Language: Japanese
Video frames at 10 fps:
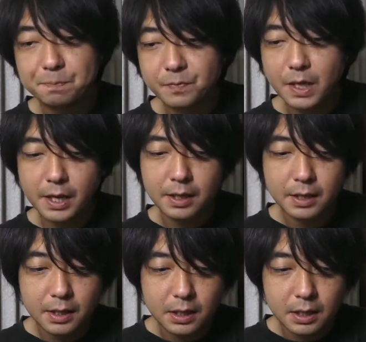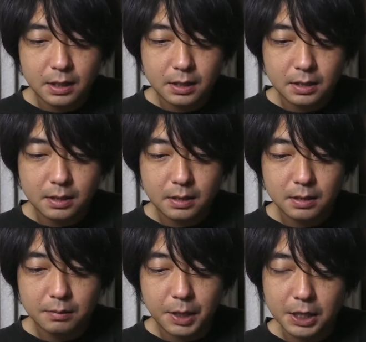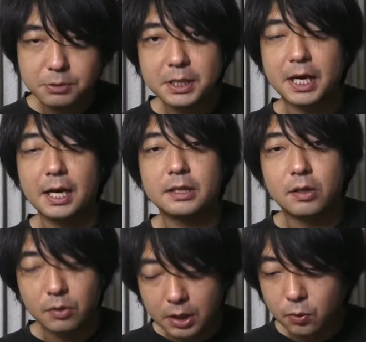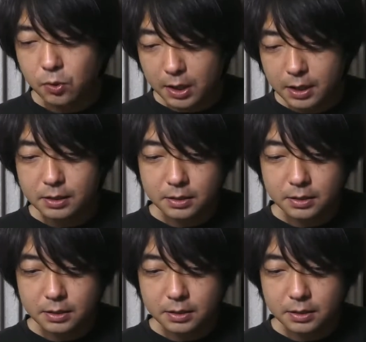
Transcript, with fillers: で、えー、まあ初めて入ったのかな、今回。